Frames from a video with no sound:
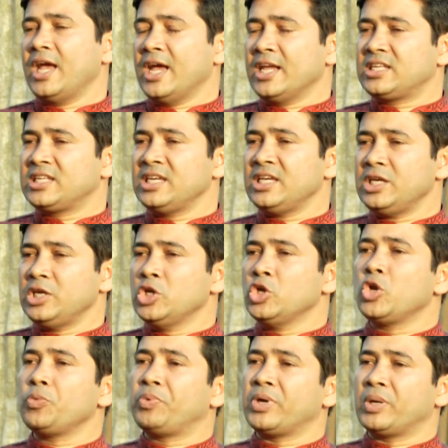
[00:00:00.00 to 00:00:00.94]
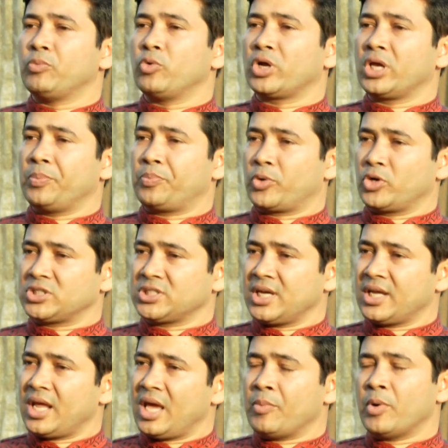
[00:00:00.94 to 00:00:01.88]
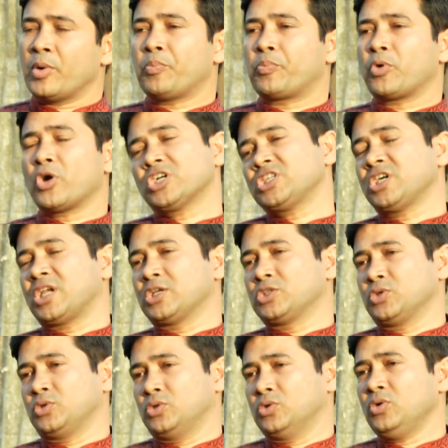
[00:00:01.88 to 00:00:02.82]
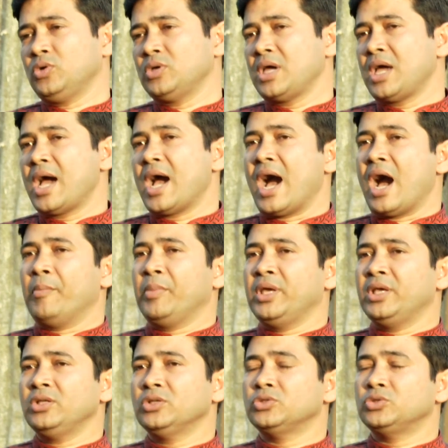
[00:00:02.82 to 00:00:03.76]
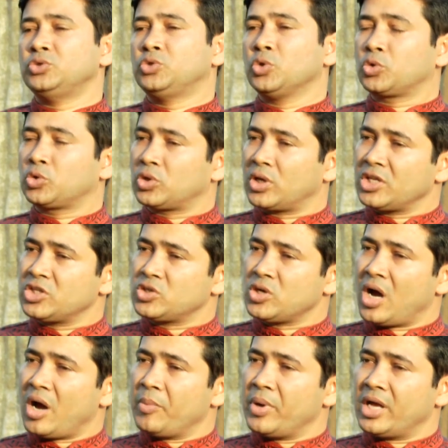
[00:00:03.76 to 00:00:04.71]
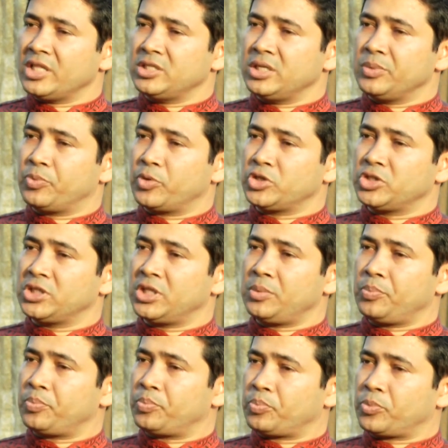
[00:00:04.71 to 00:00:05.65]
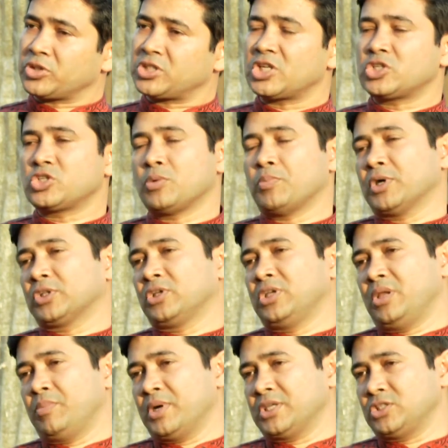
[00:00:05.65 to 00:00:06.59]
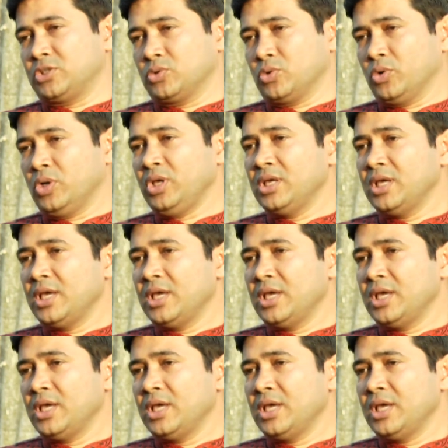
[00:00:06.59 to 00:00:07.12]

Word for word: এটি ইউরোপের বুকে প্রচার এবং প্রকাশনার জন্য আমি যুক্তরাজ্য আমি আইনজীবী পরিষদের প্রচার সম্পাদক নির্বাচিত হই